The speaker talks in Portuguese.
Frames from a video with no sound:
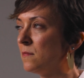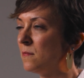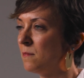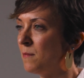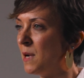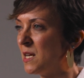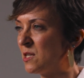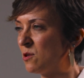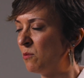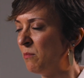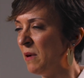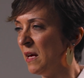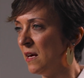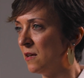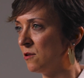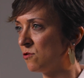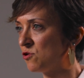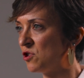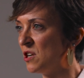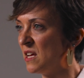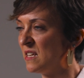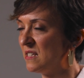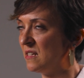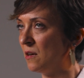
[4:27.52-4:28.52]
mais ou
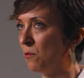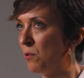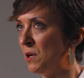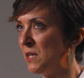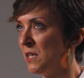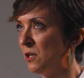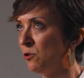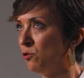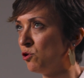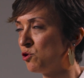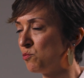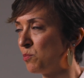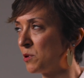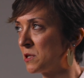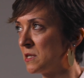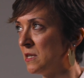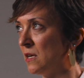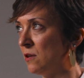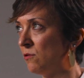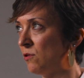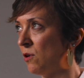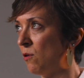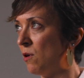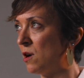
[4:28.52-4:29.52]
menos, né,
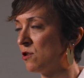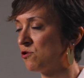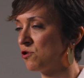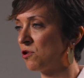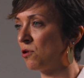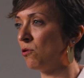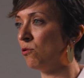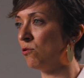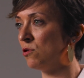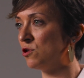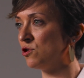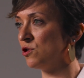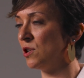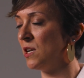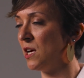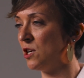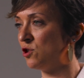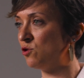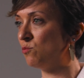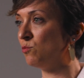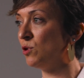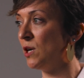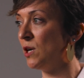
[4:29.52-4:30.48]
52% eu acho que hoje, né, de